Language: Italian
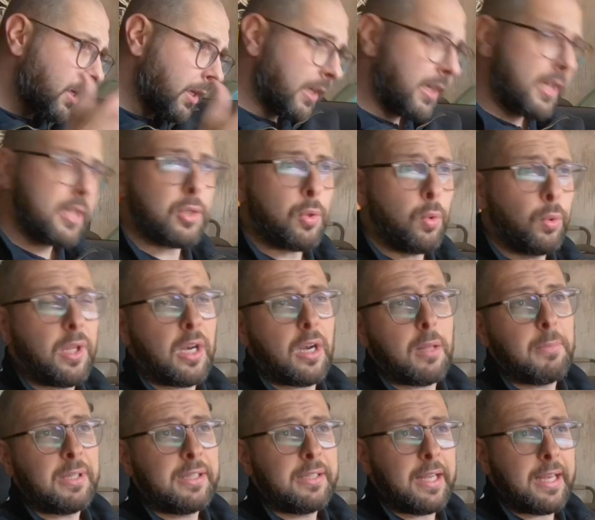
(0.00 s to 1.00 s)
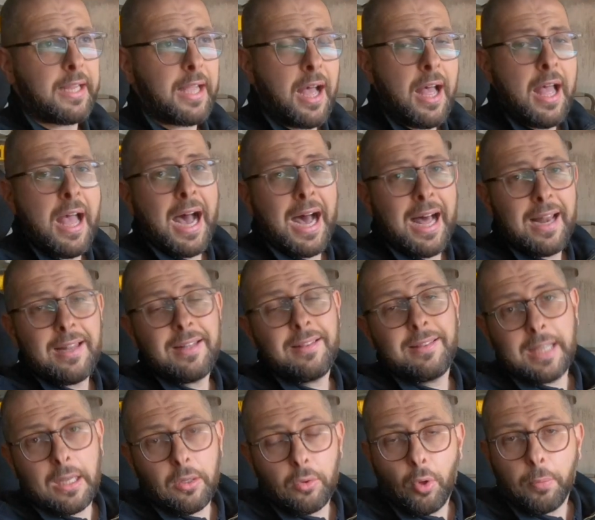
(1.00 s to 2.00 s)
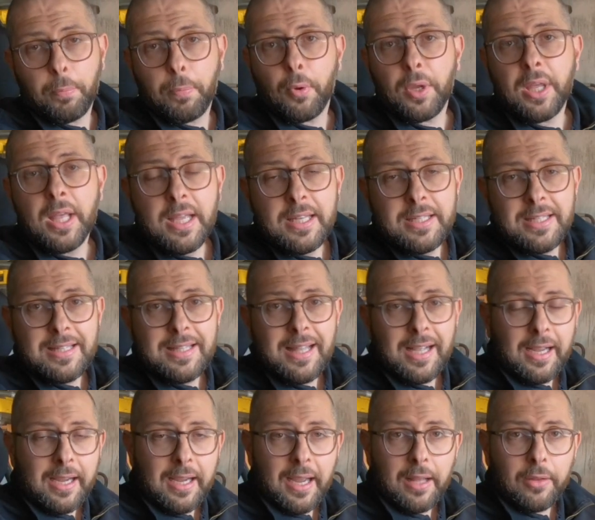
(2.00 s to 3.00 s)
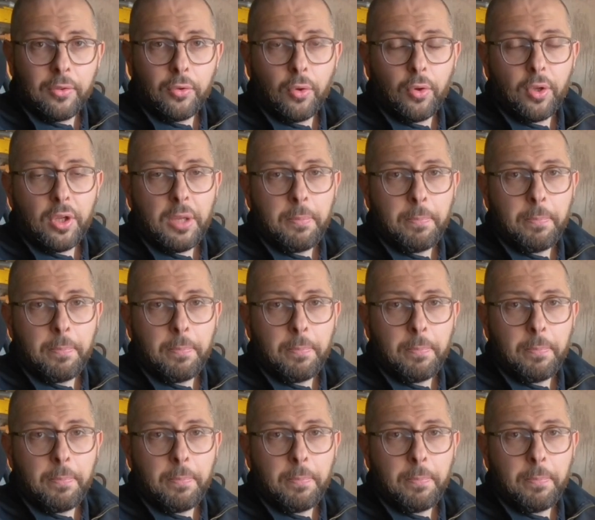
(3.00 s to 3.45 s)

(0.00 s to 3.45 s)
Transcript: escludere la batteria allentando e poi staccando i